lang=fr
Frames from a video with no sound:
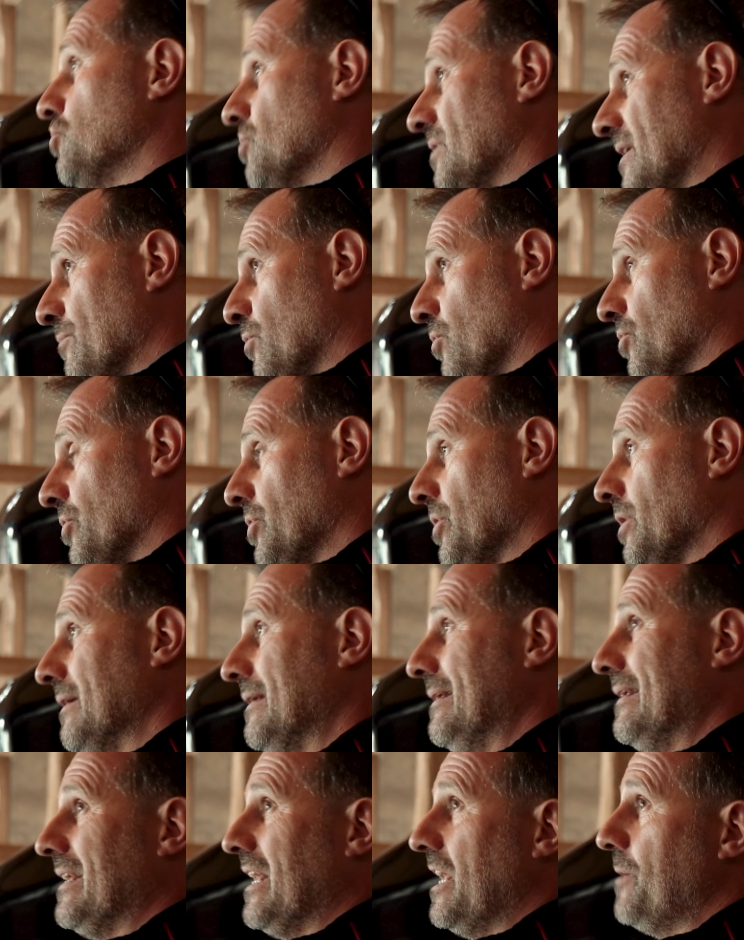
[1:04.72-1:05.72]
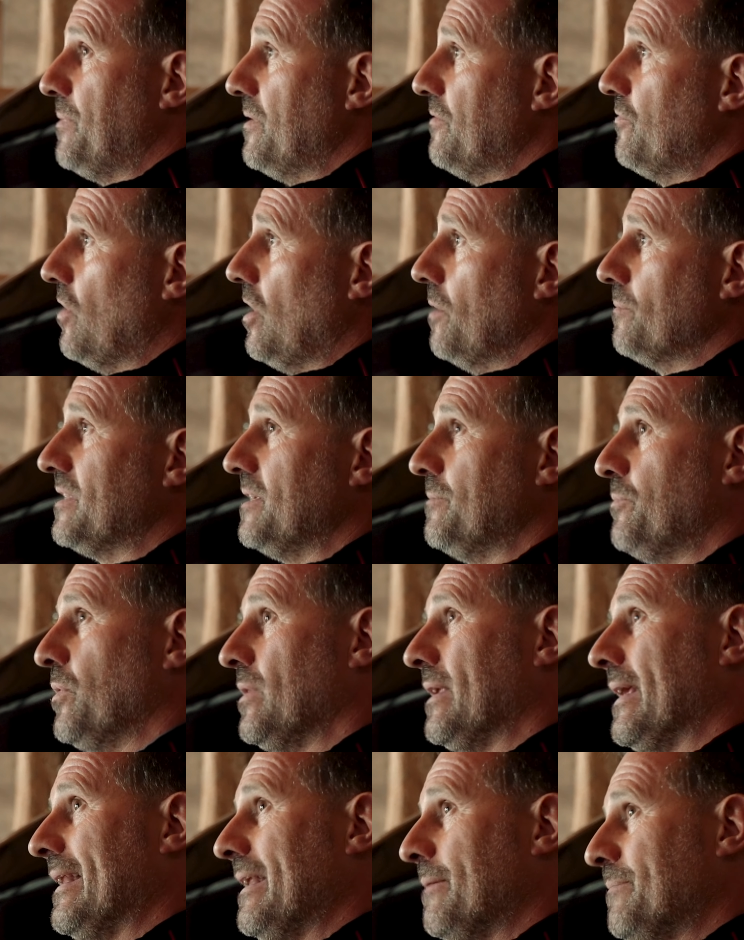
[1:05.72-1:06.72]
sur les bons leurs, et puis voir un petit
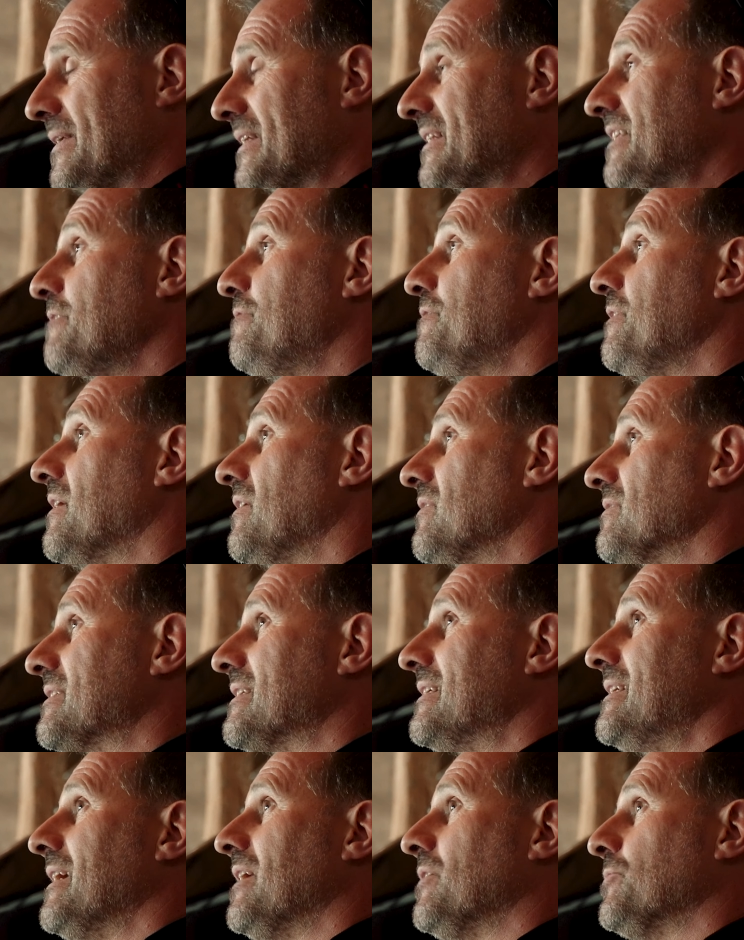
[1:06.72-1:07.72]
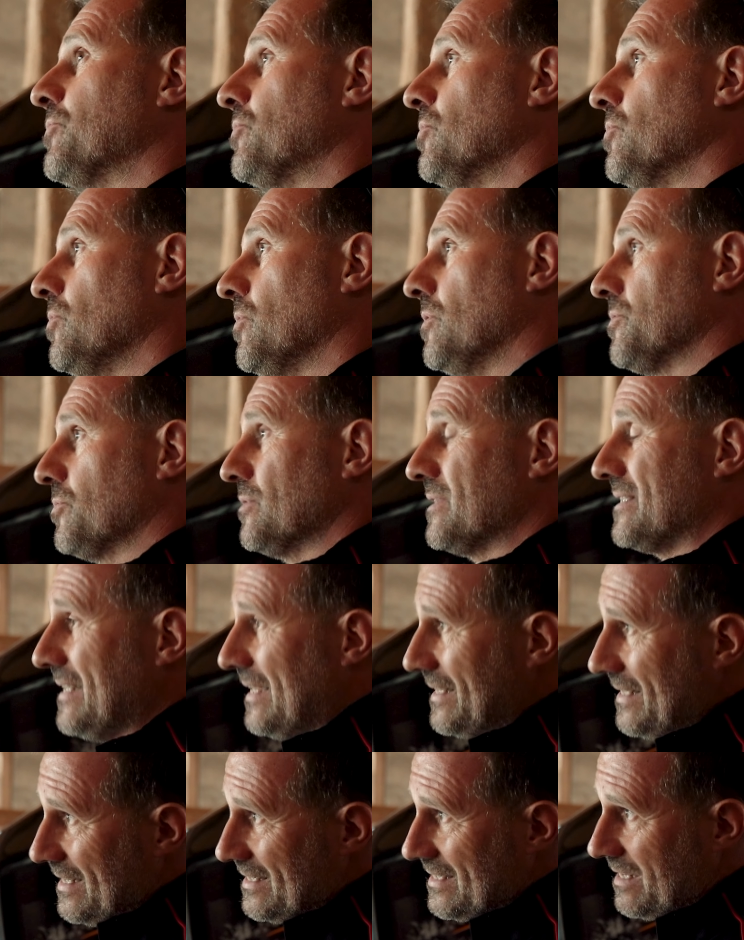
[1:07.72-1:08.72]
peu les, petites différences qu'il y a entre, entre
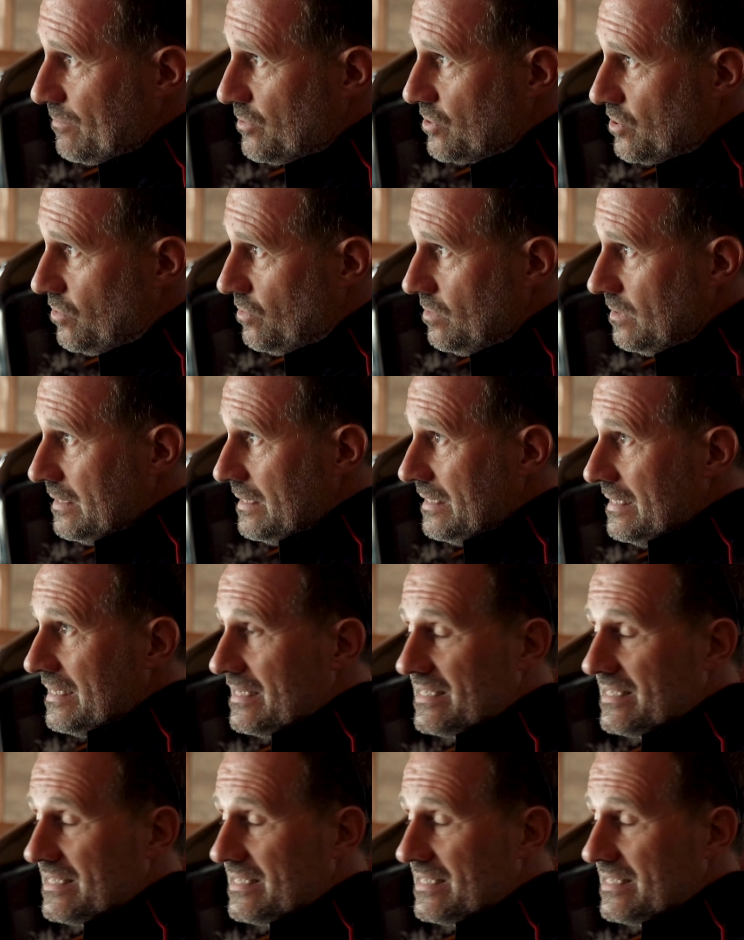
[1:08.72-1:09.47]
certains hameçons.